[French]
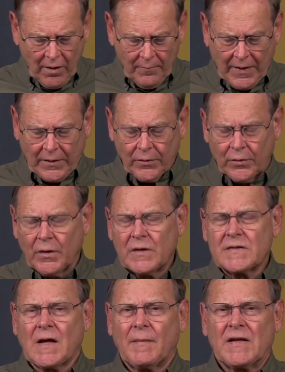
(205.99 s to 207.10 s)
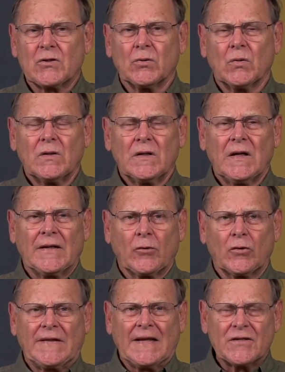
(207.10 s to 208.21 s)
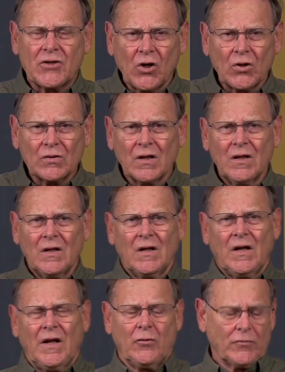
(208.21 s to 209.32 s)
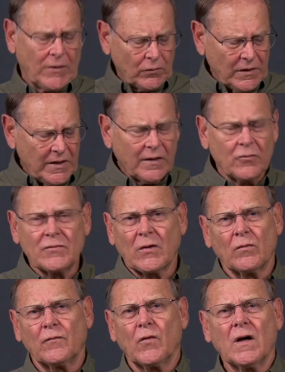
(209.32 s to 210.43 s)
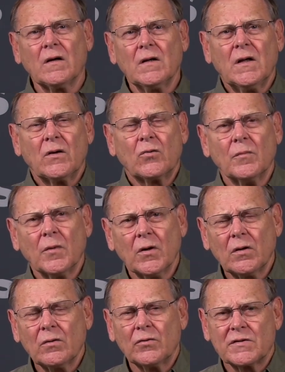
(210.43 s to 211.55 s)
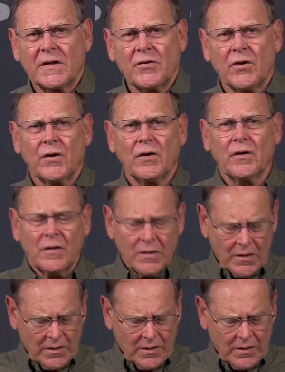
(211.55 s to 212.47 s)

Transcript: ben que sa maison est en désordre, et nous allons lire et nous allons voir comment le Seigneur